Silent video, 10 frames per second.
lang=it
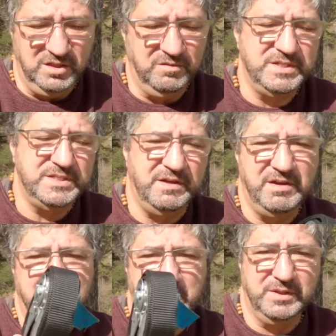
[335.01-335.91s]
dovresti
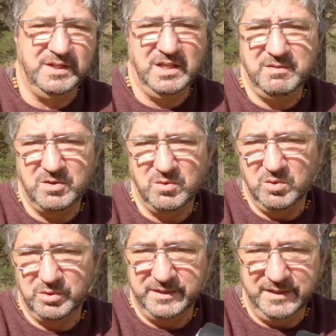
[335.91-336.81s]
avere a portata di mano un
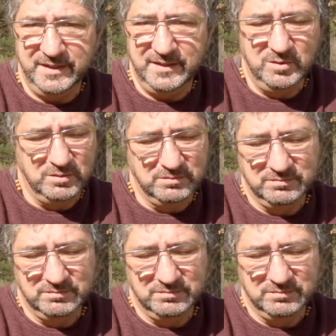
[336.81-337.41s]
coltello